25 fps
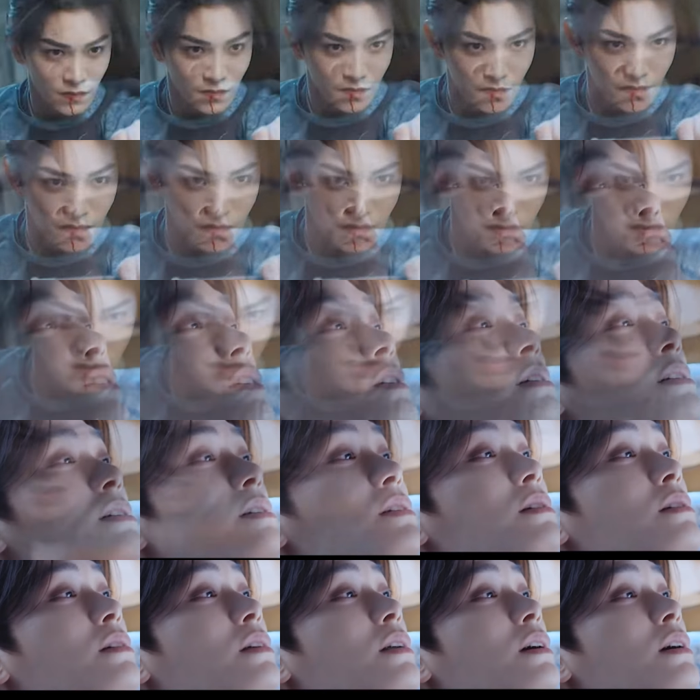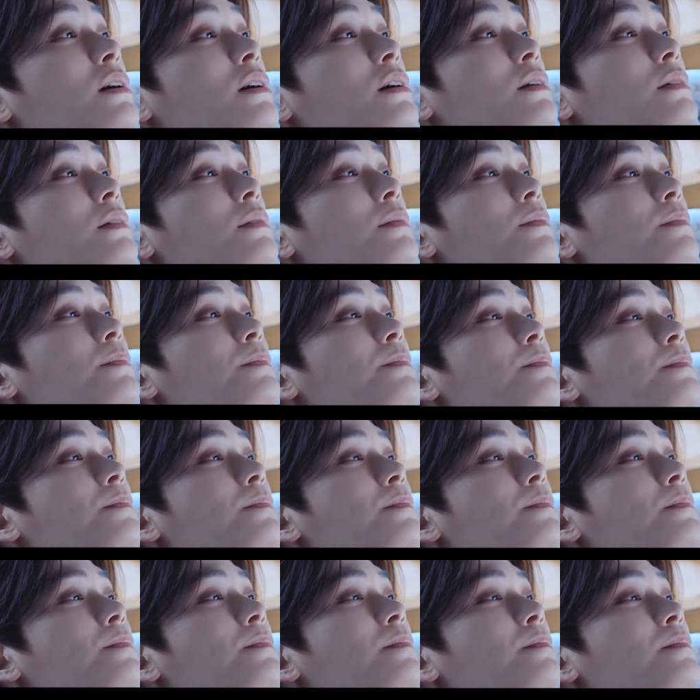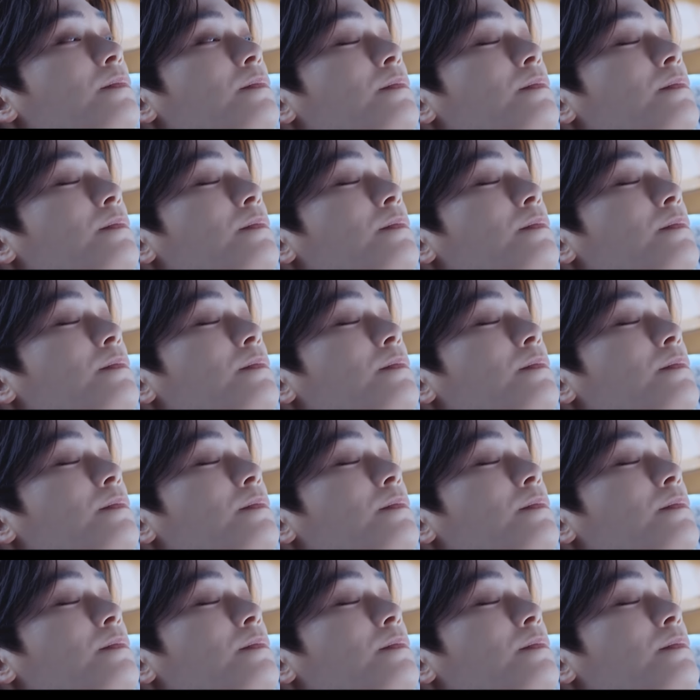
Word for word: cho oanh thời và sơ không. Tuy